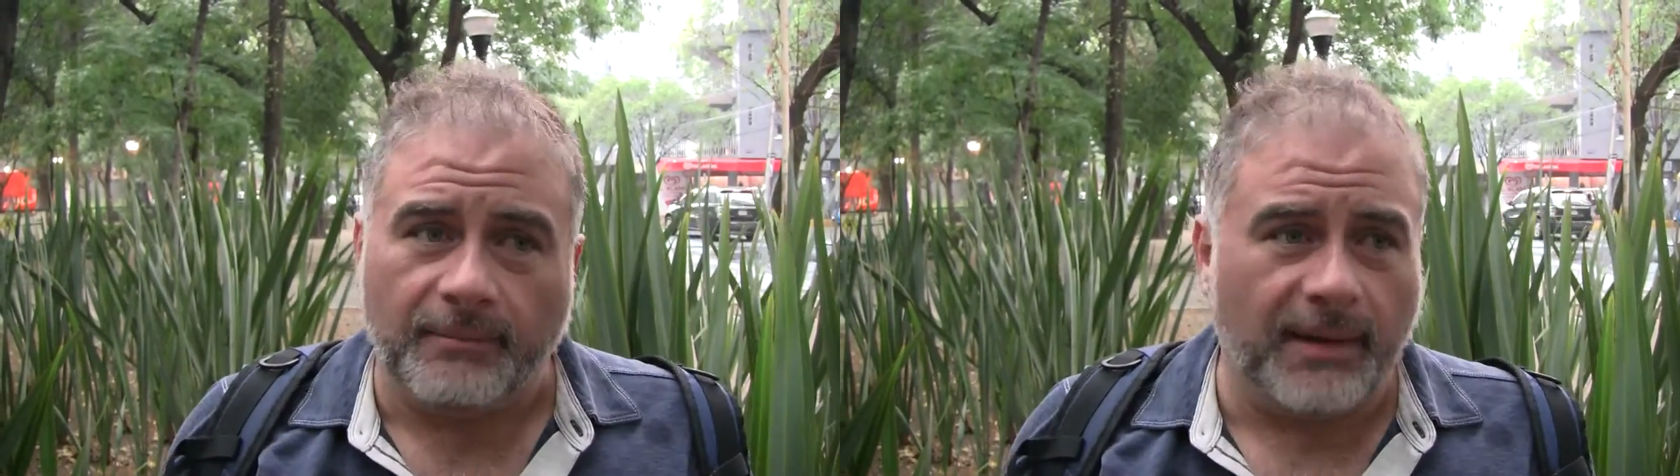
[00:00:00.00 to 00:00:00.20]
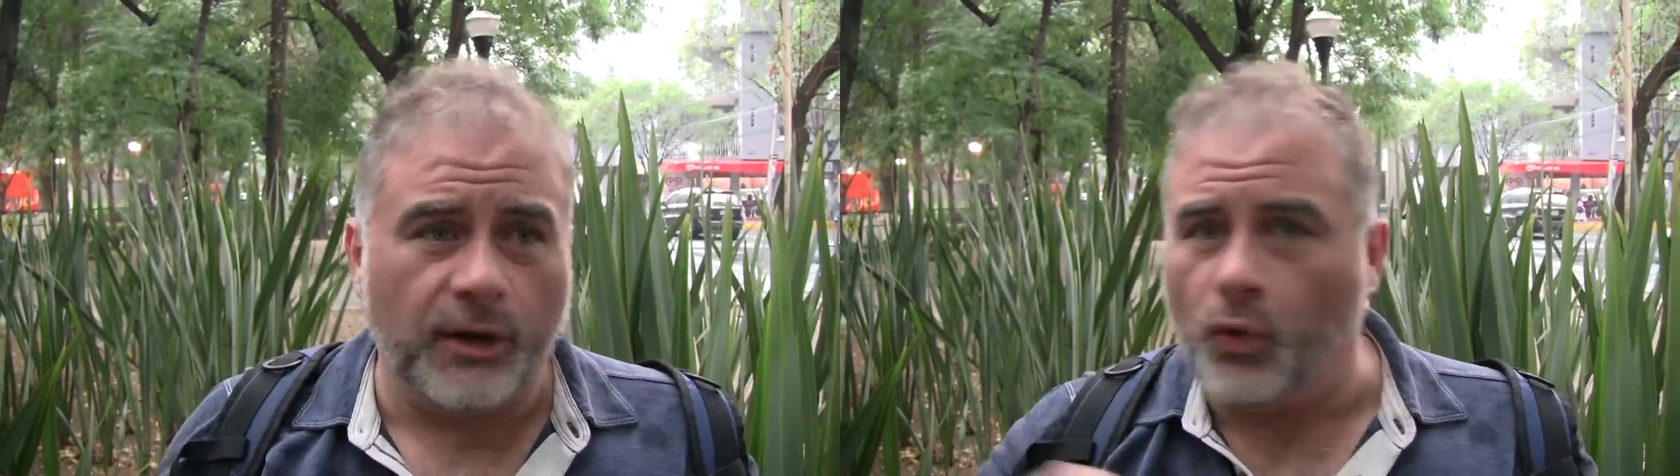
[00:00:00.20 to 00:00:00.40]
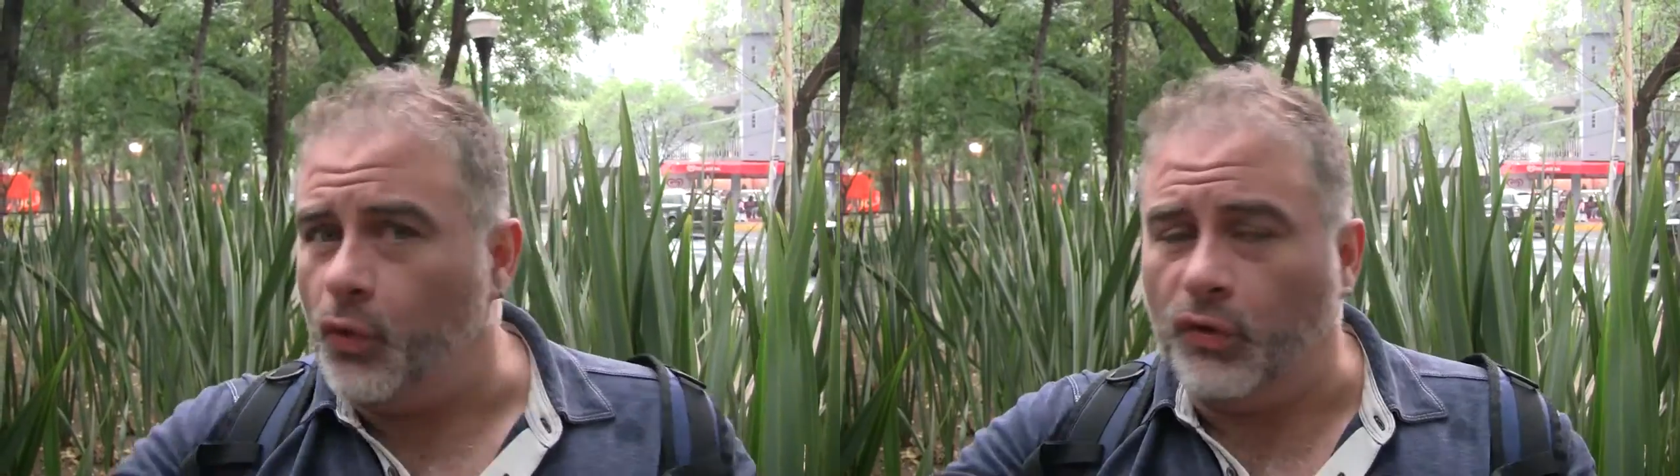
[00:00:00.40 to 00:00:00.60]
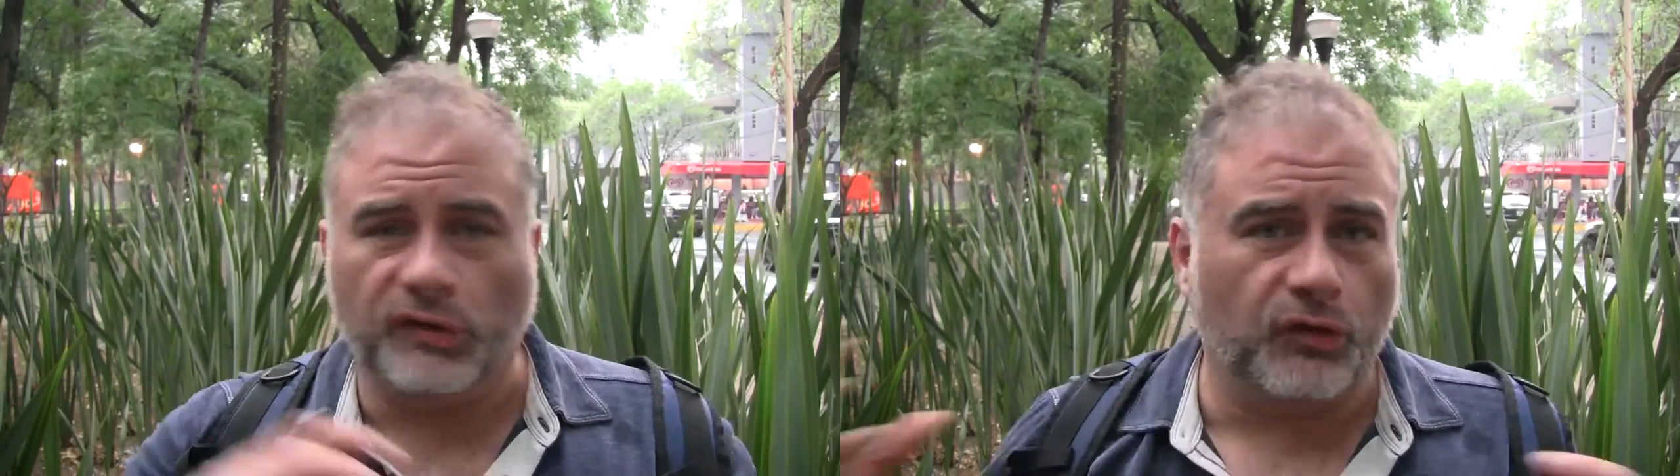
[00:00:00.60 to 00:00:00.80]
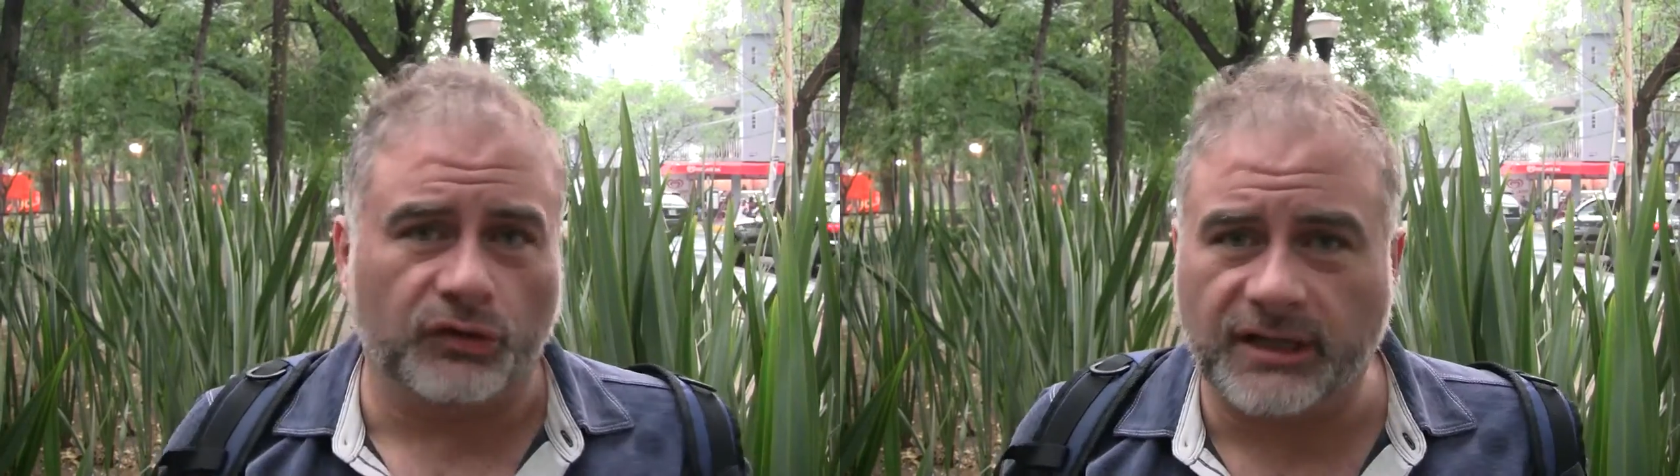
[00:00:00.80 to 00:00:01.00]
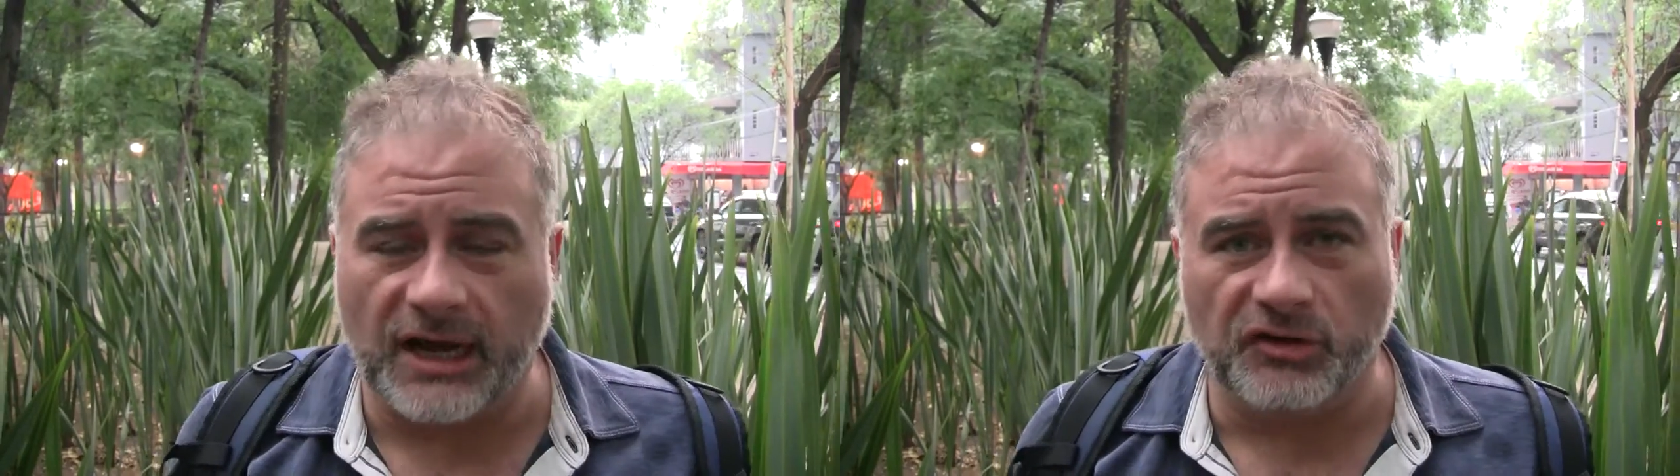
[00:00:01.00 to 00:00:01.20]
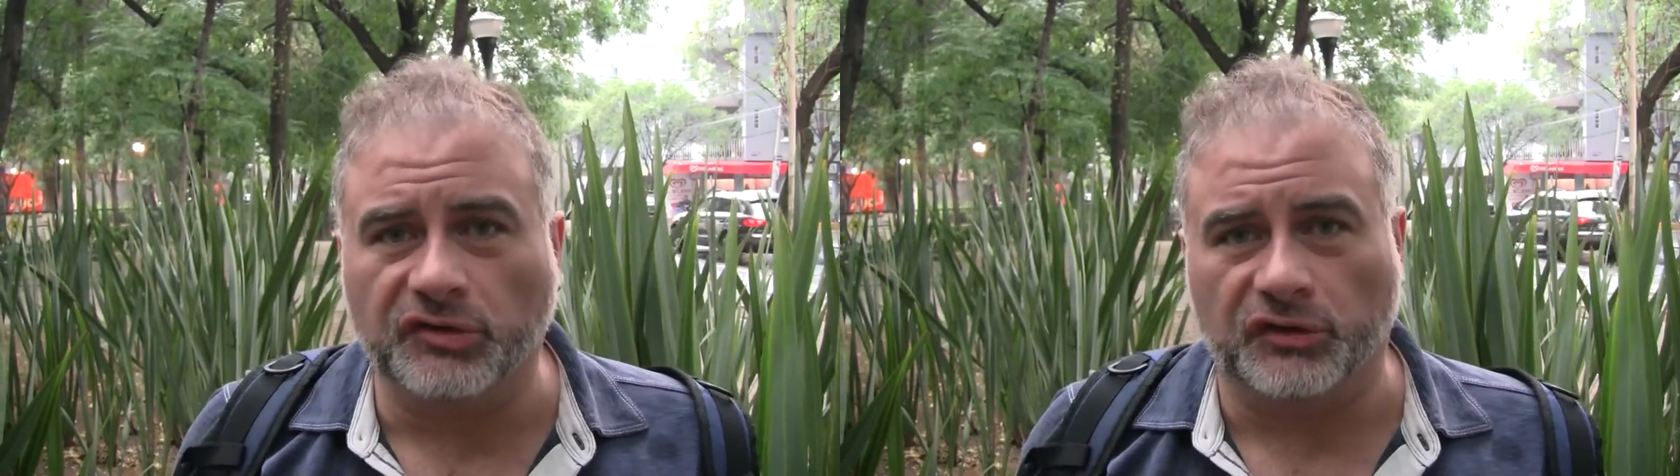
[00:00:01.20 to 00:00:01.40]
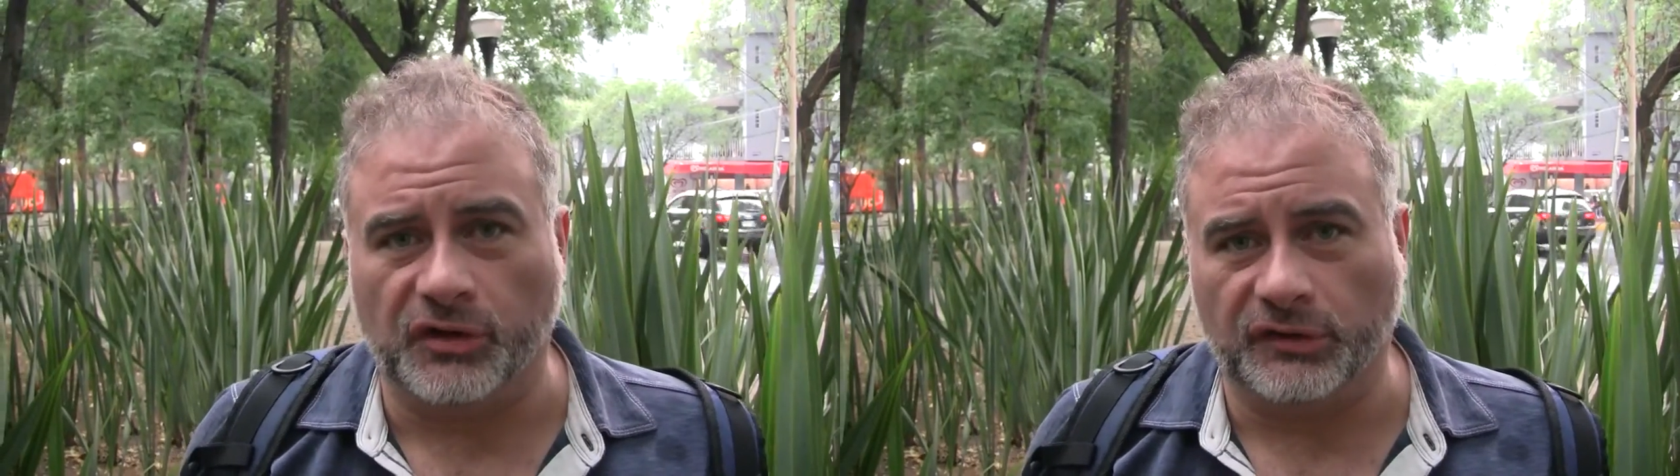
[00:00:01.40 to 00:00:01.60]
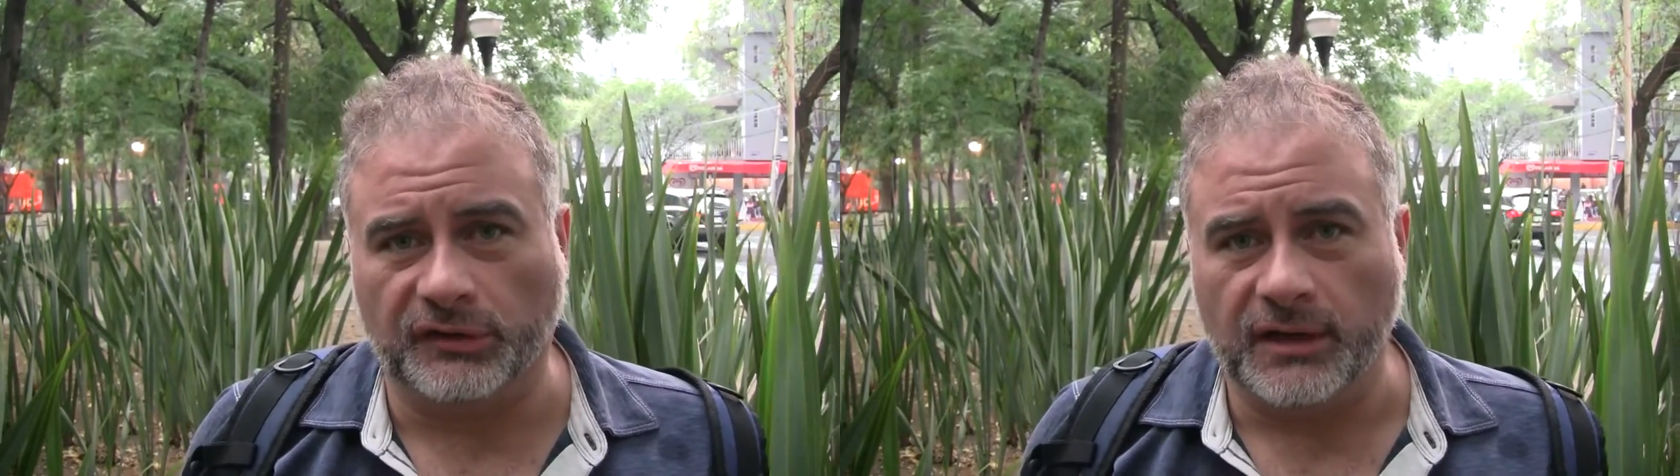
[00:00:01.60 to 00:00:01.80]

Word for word: van unos contra los otros.